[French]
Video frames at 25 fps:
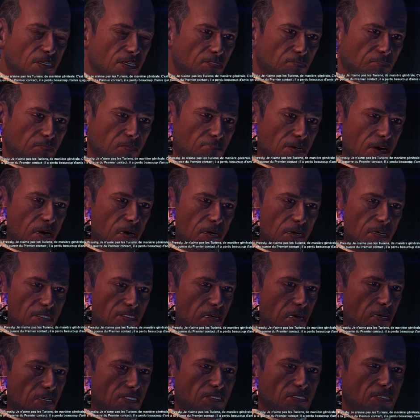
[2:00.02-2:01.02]
à la guerre du premier
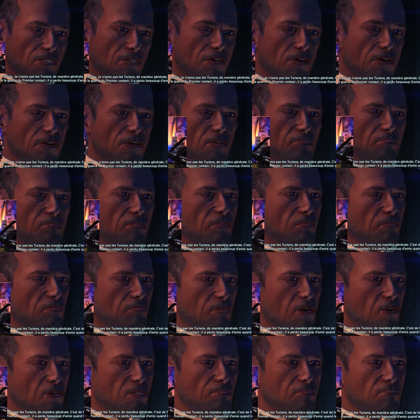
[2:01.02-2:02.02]
contact. Il a
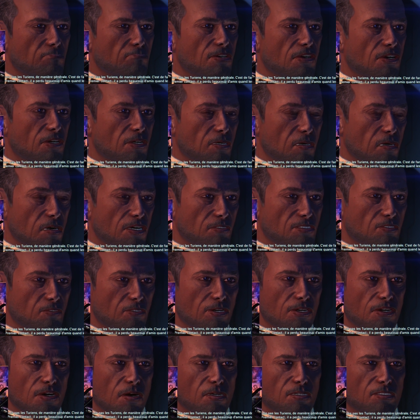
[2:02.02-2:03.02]
perdu beaucoup d'amis quand
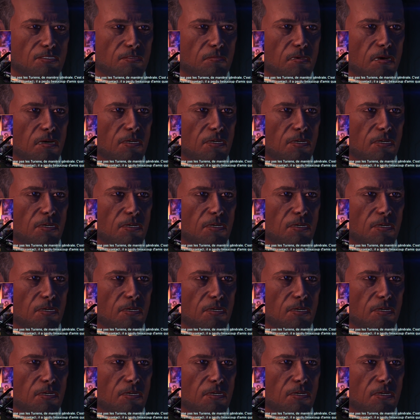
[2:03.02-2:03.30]
les Turiens